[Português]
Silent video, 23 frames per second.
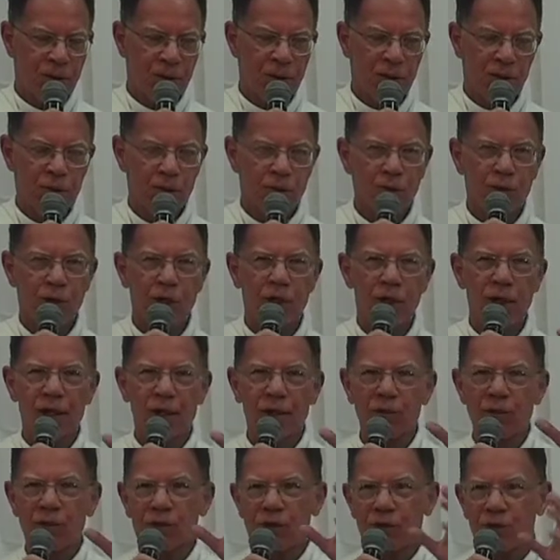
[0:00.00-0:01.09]
do
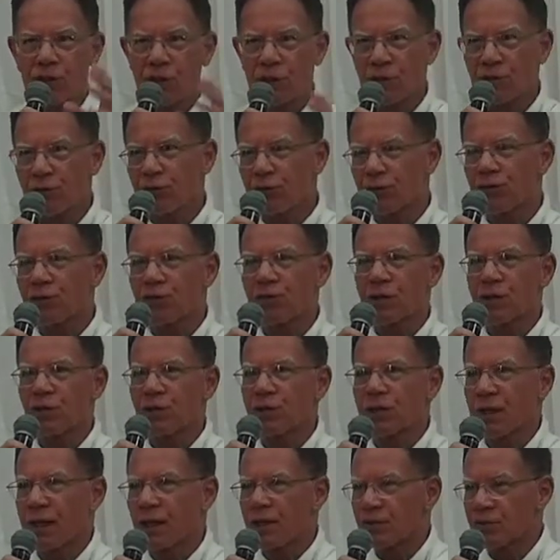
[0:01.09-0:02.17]
reino que Jesus veio
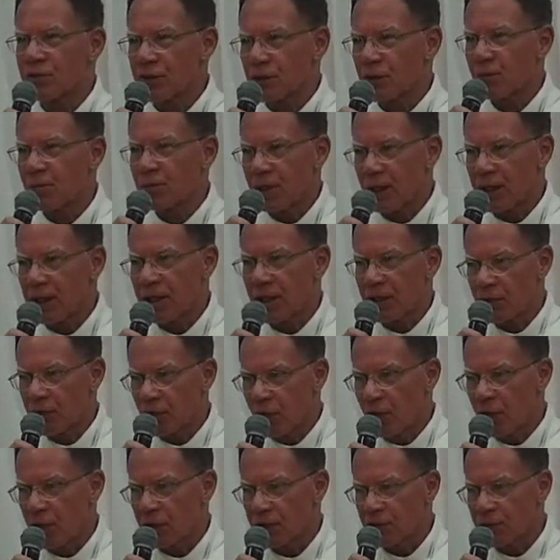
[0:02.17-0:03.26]
trazer para
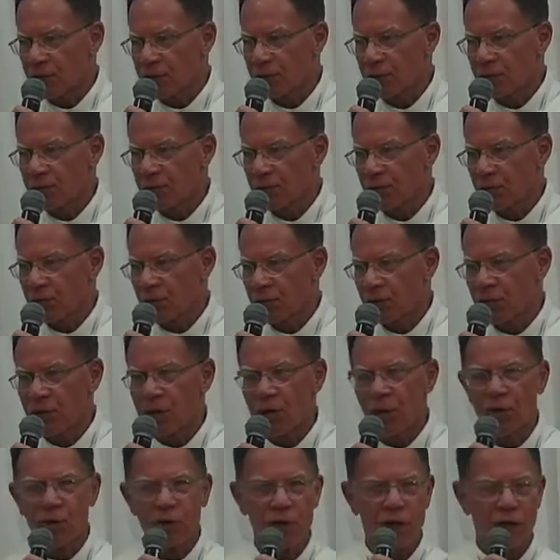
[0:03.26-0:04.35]
nós. Não é
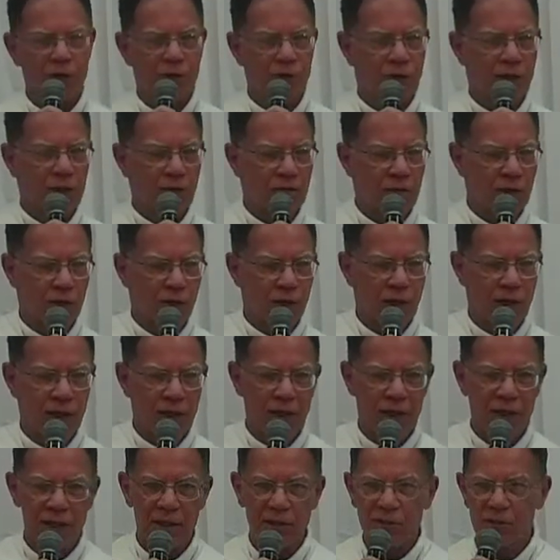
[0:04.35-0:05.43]
o reino da
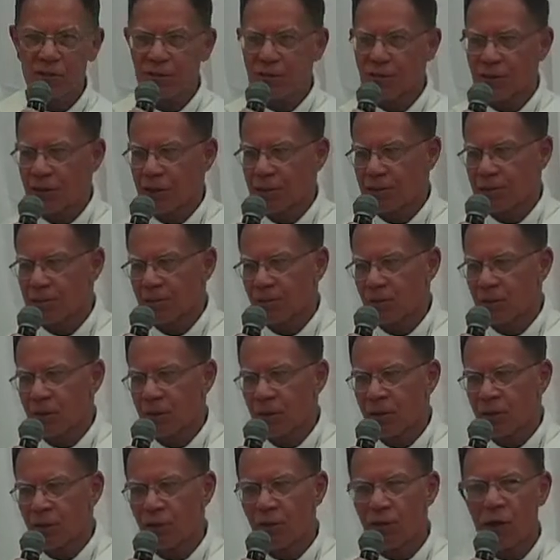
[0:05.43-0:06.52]
violência,
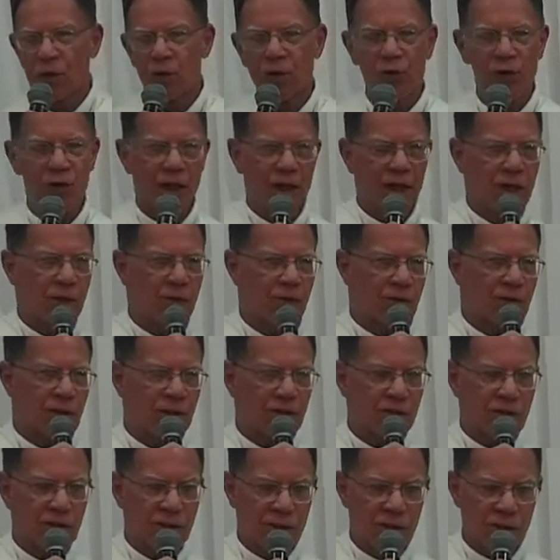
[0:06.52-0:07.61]
não é o reino
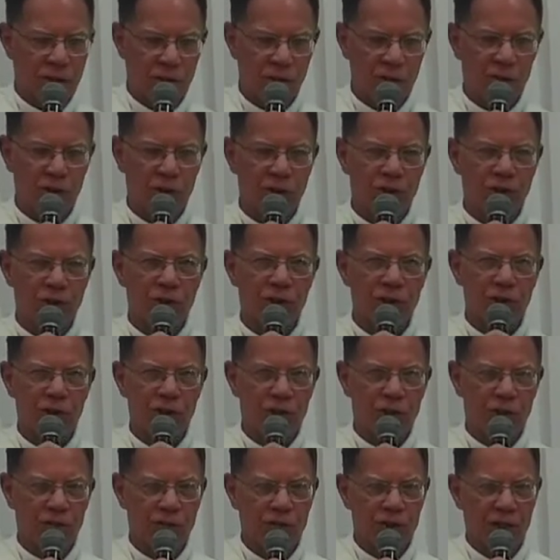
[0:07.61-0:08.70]
das
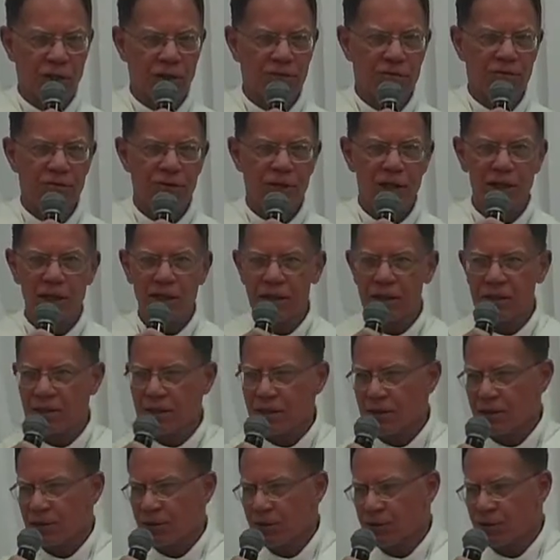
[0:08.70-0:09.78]
ideologias
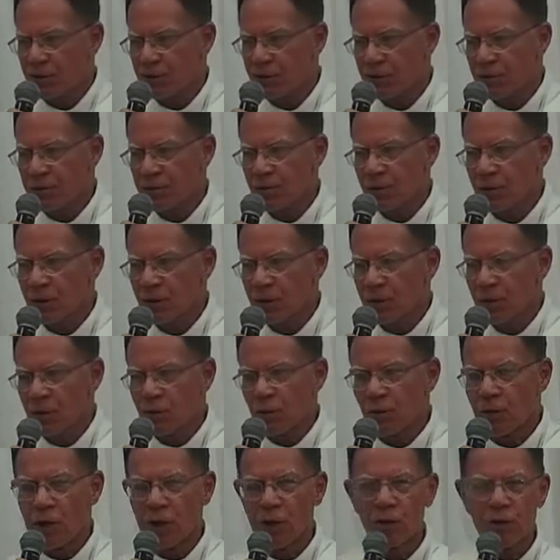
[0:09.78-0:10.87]
nefandas,
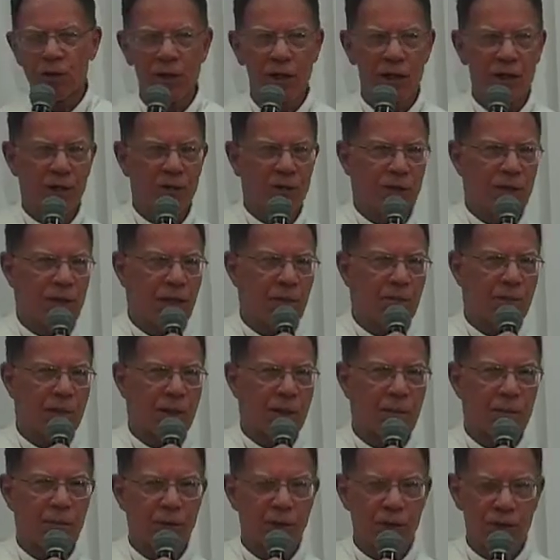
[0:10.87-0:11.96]
não é o reino da
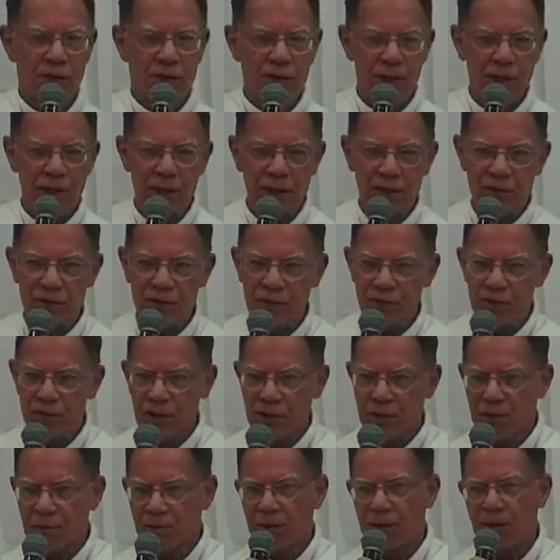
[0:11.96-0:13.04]

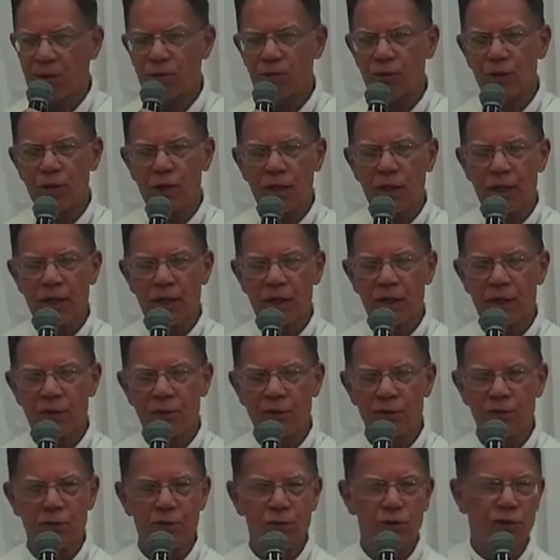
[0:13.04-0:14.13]
prepotência, mas o
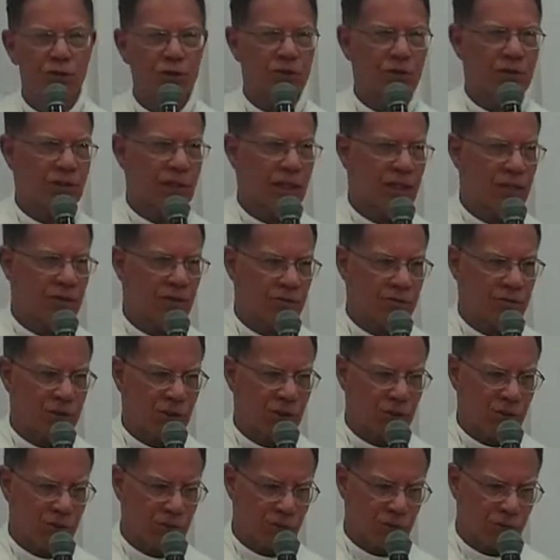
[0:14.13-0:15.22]
reino do
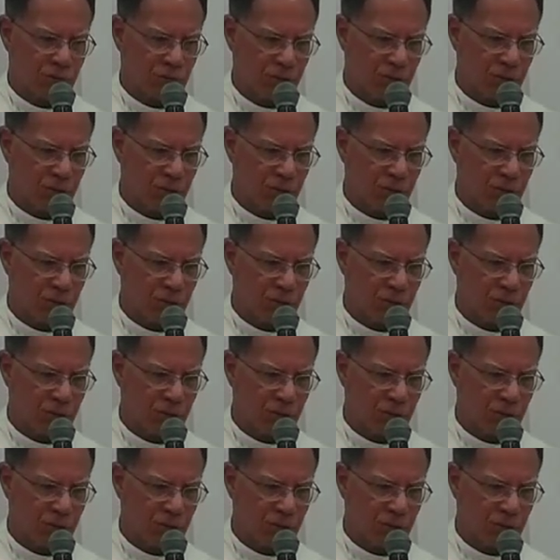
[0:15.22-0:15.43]
serviço